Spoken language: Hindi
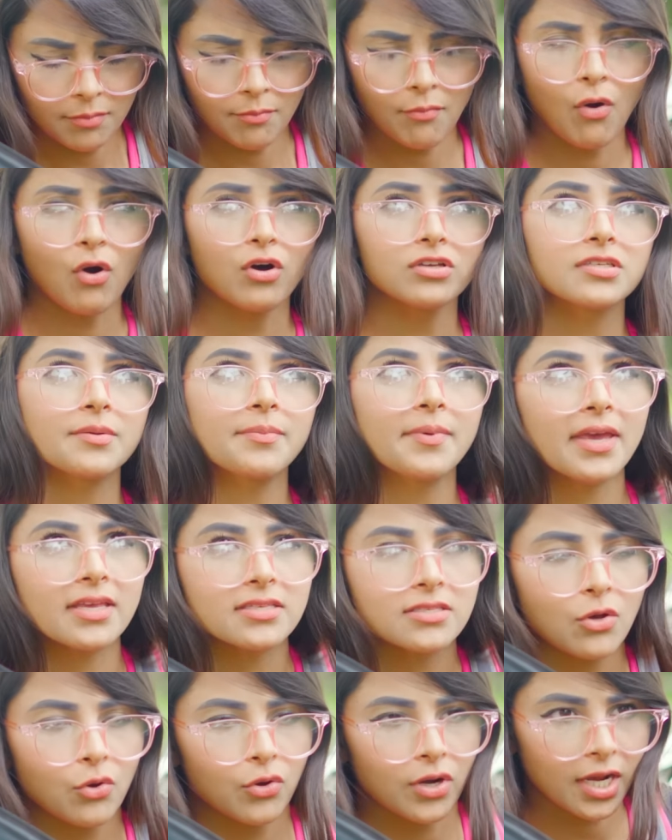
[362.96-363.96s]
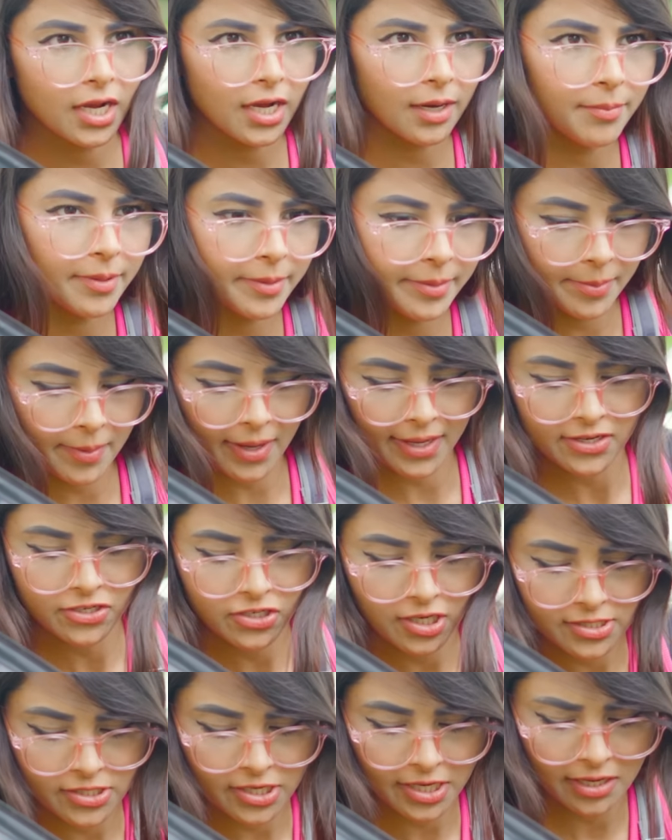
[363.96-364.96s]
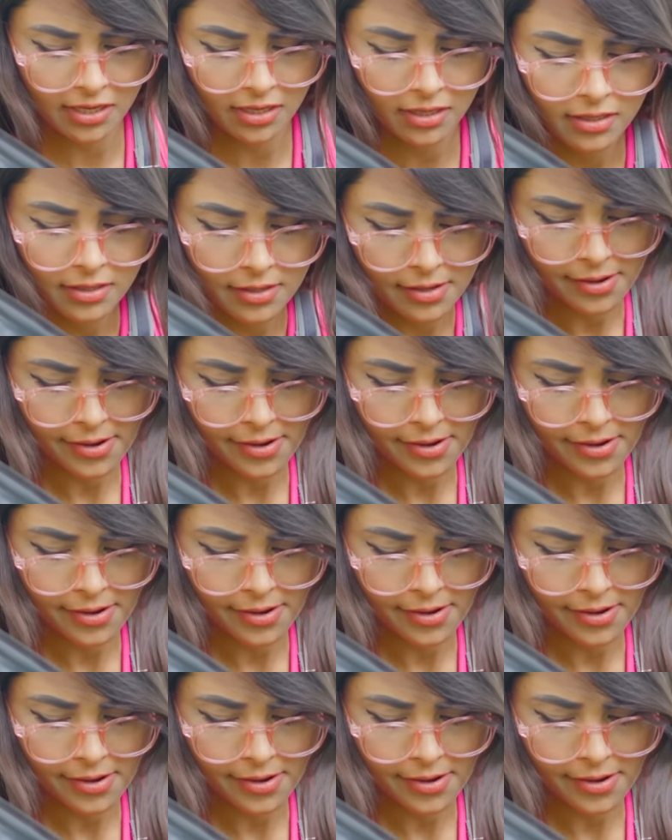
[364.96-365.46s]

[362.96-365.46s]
मौसम कैसा हो रहा है कभी भी बारिश आ जाएगी